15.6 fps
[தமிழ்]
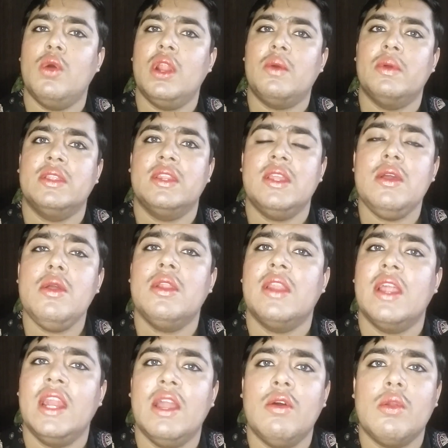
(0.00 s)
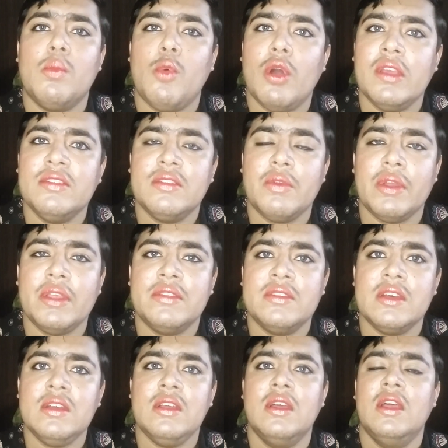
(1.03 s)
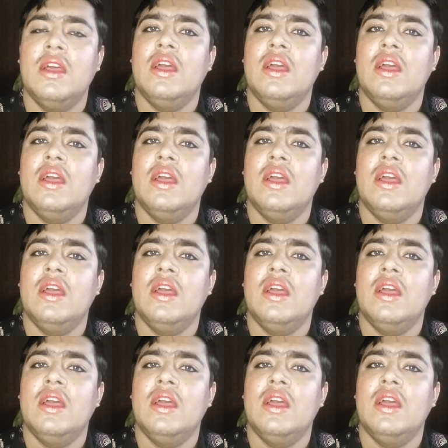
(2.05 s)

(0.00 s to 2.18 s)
உங்களுக்கு வந்துட்டு நல்ல ஒரு மாய்ஸ்சரைசர்